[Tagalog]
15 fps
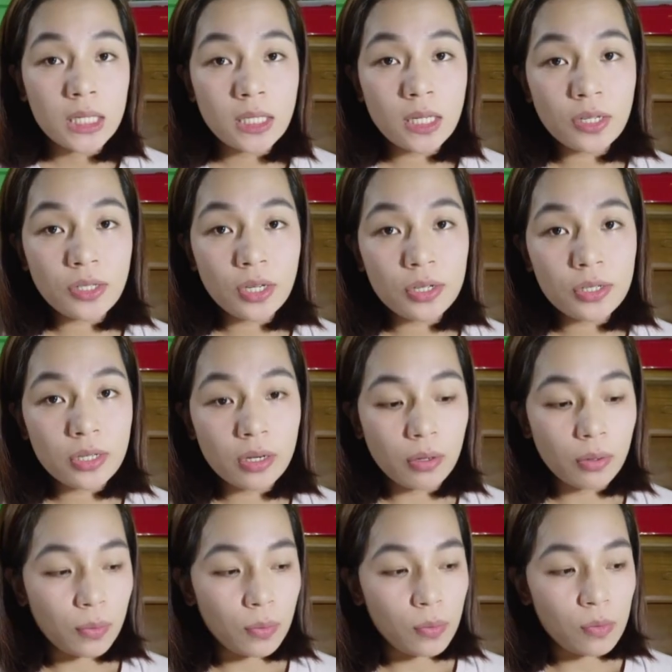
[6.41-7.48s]
Six years
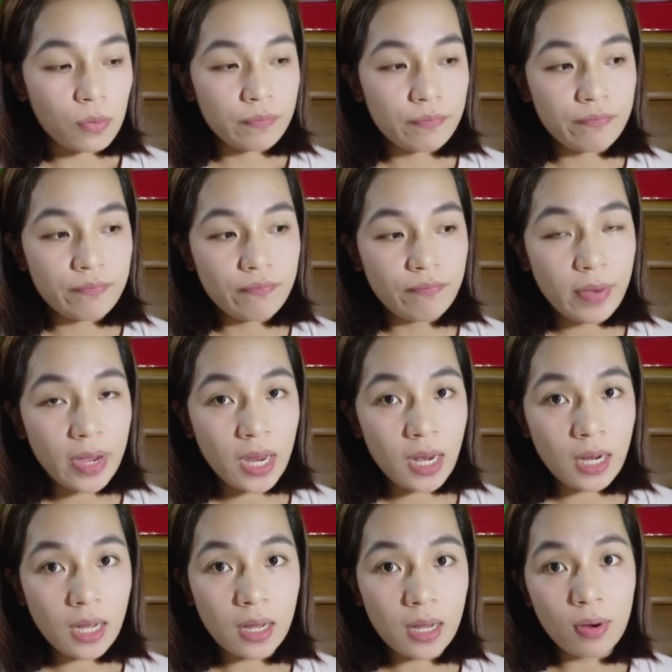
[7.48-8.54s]
ago, may
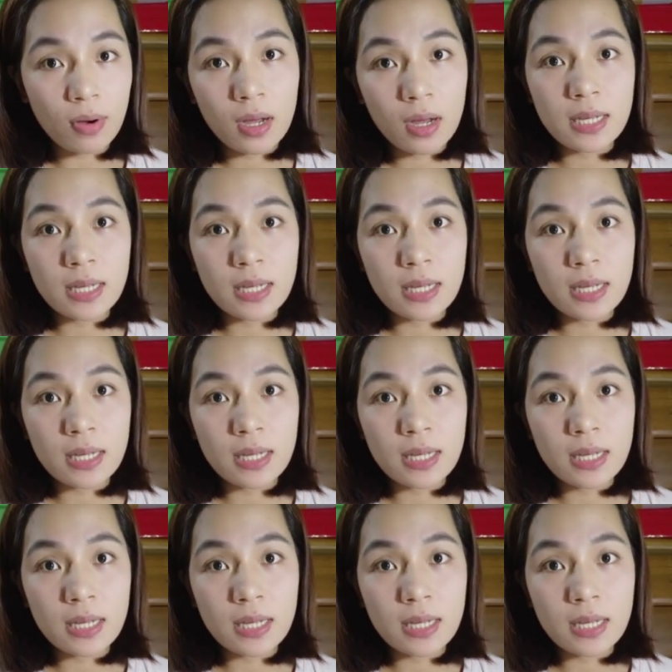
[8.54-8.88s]
nagawa kang